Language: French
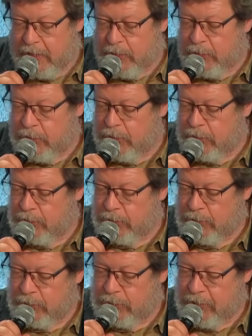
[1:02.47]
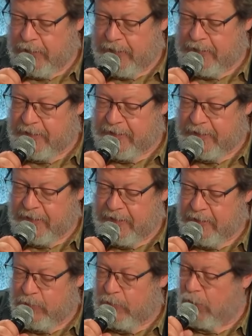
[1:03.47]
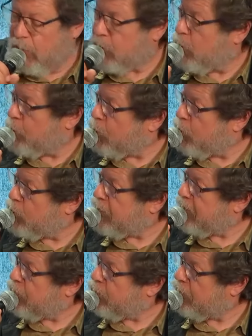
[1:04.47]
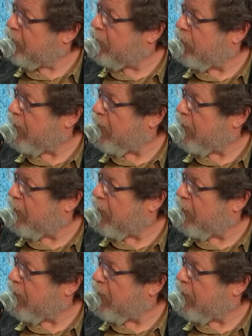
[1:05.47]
euh, et c'est l'anthropologie, tu dis, dans